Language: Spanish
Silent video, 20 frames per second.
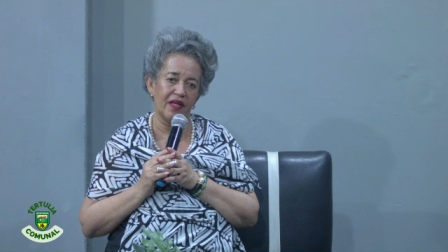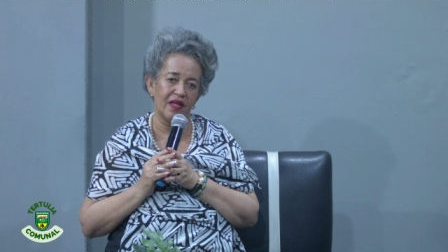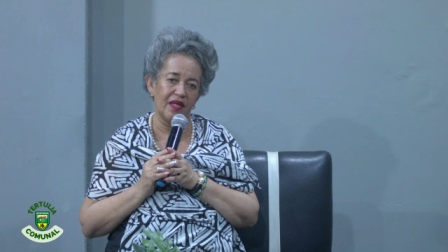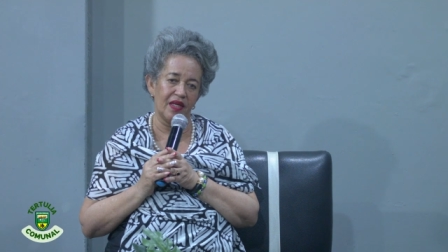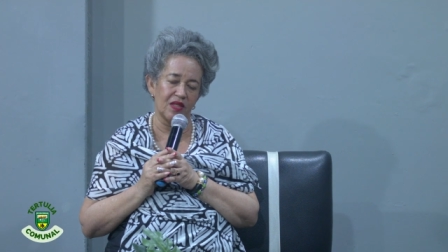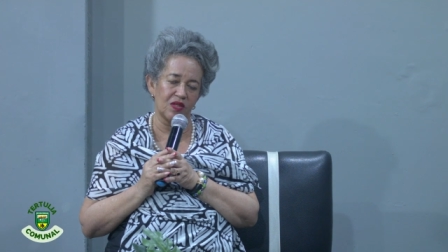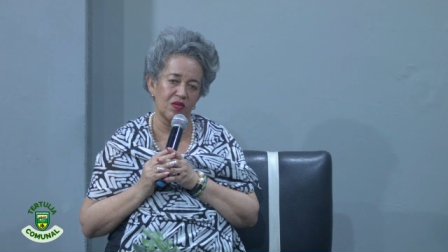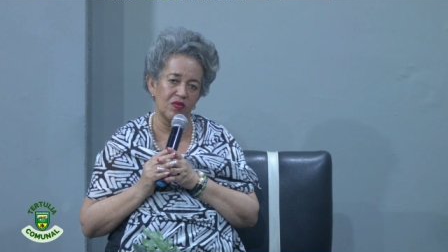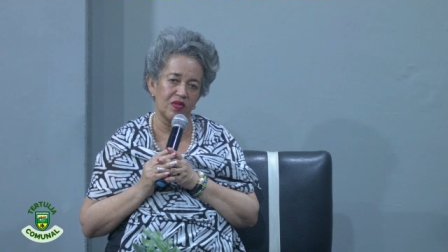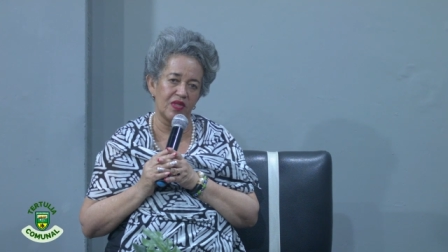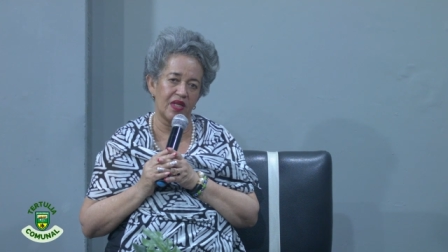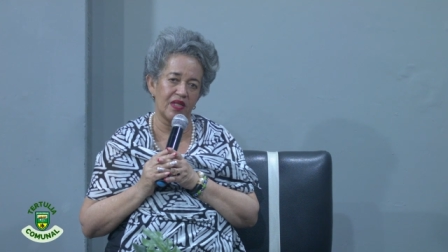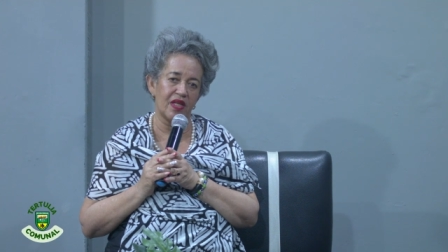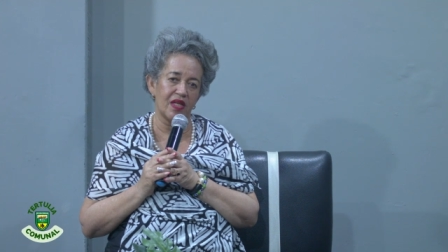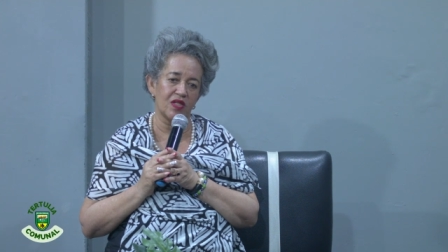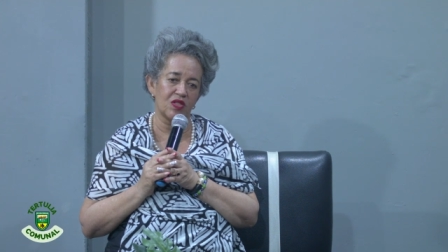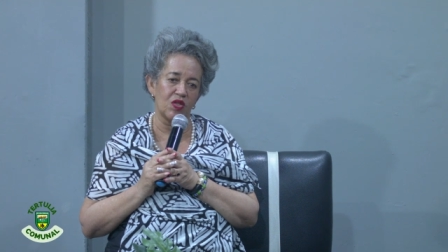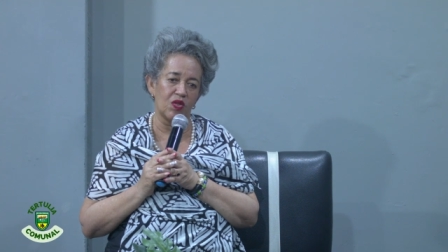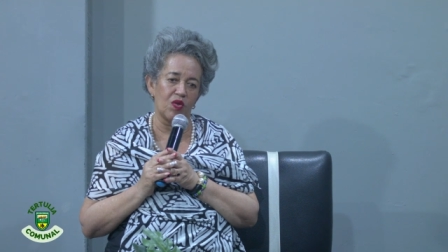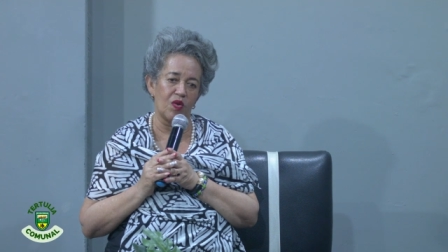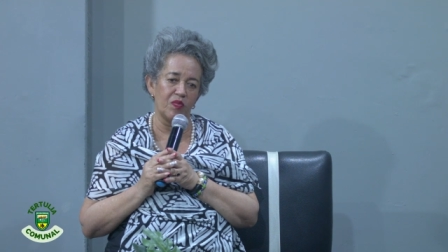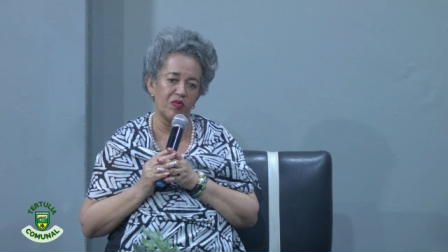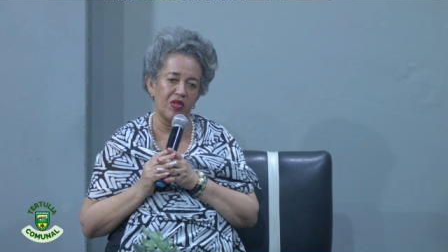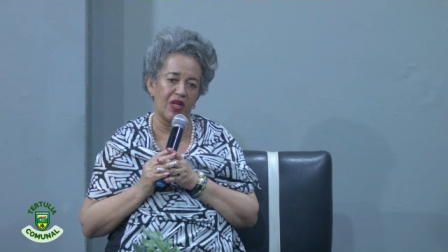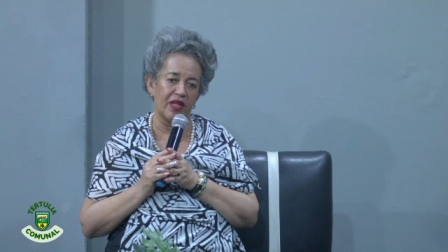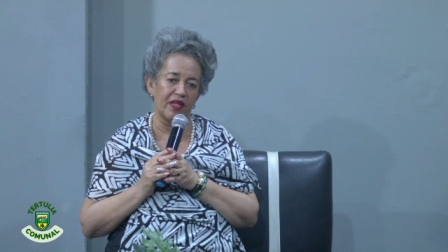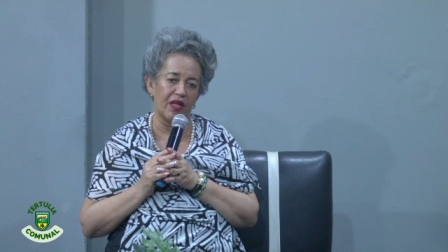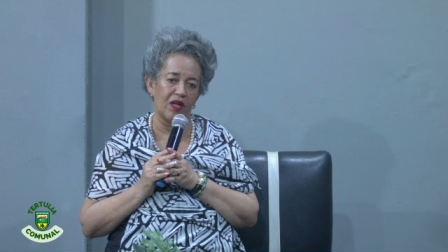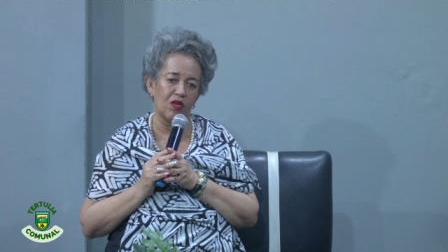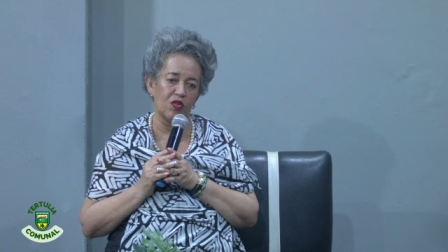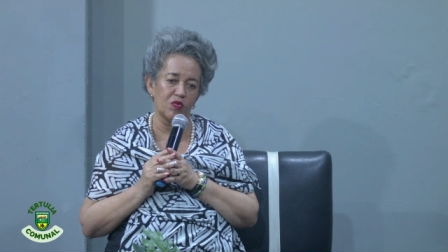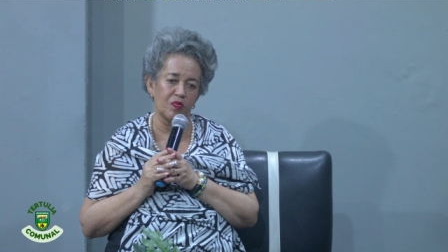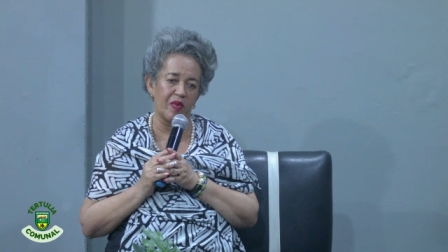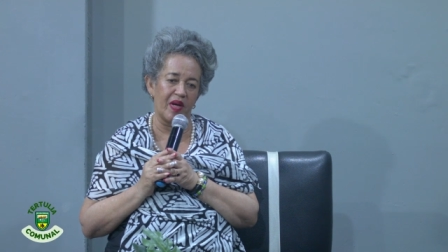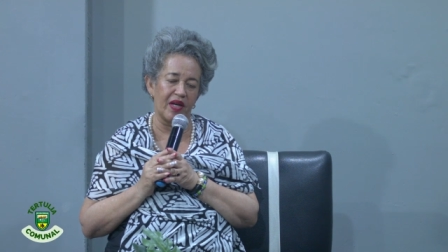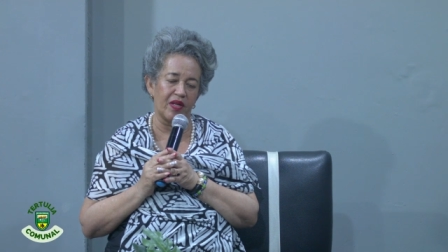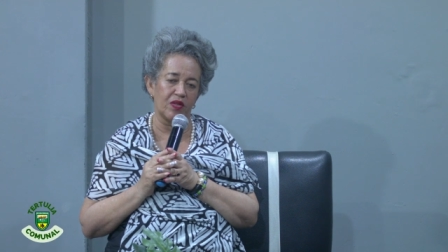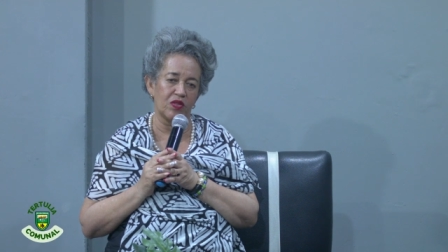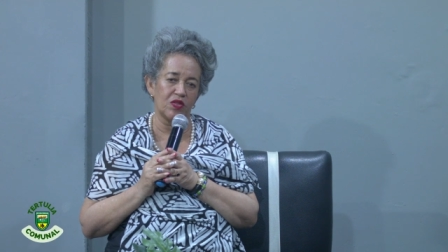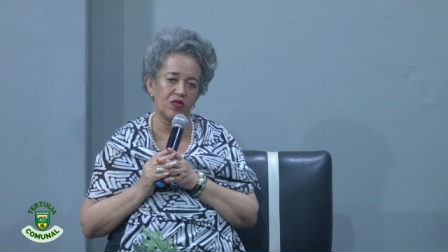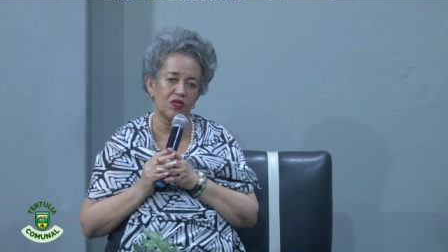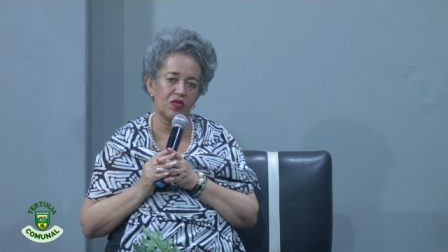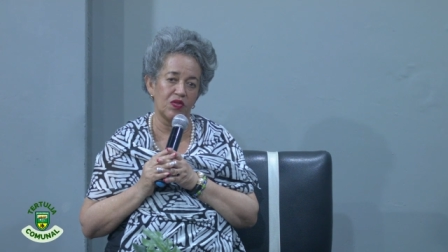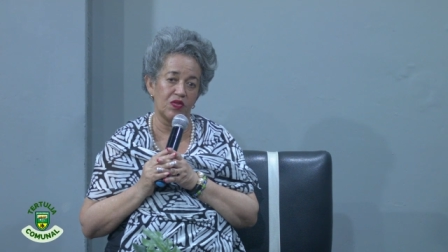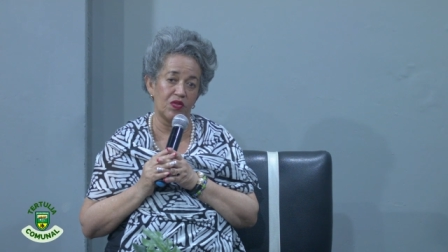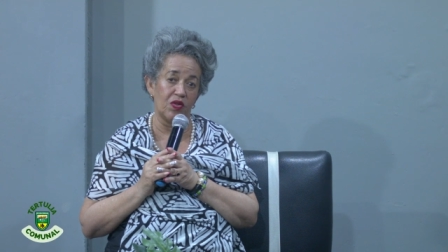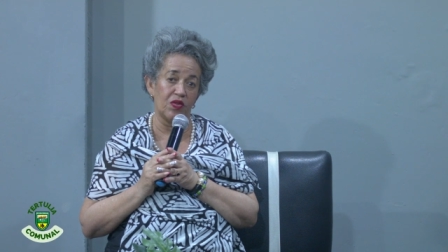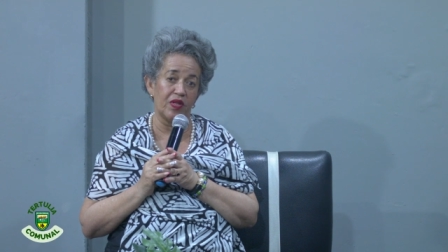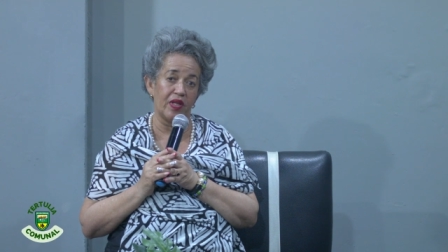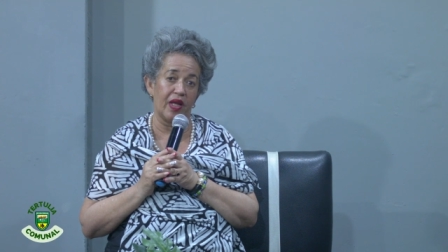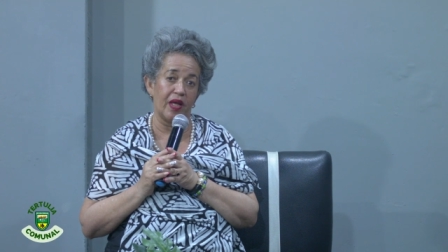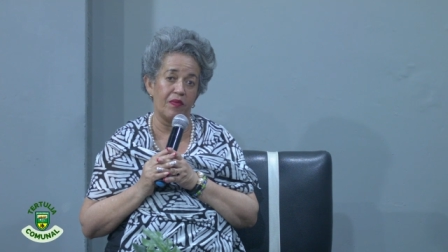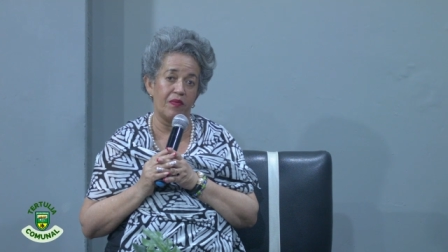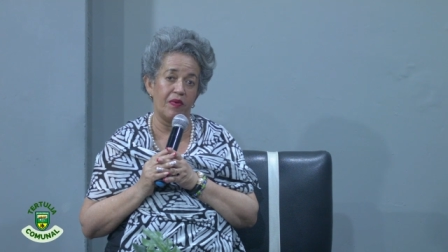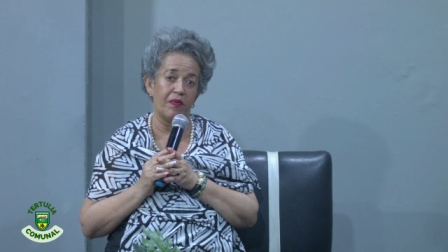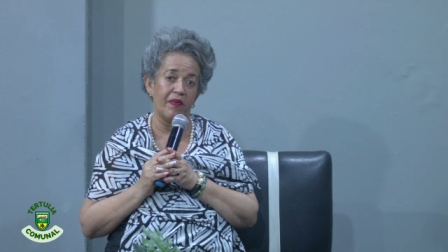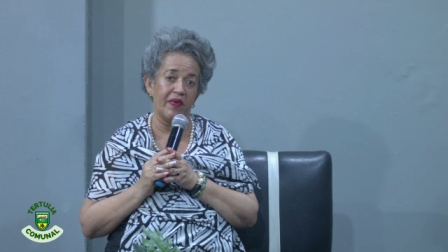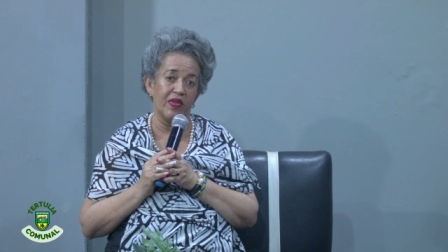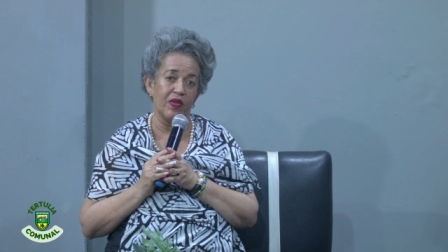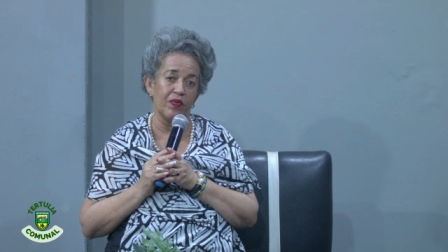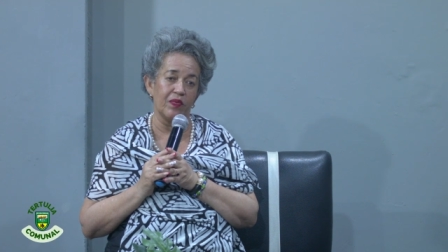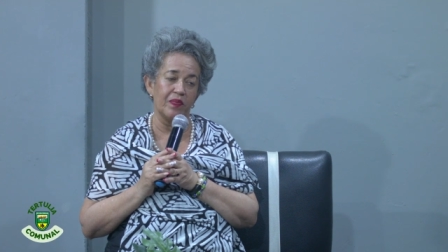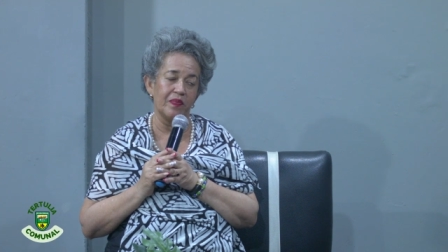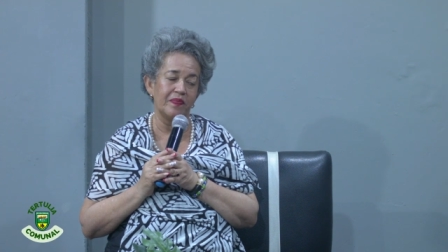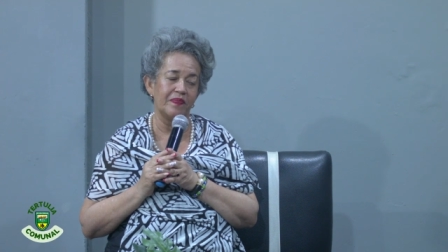en las juntas de acción comunal de los barrios donde he vivido.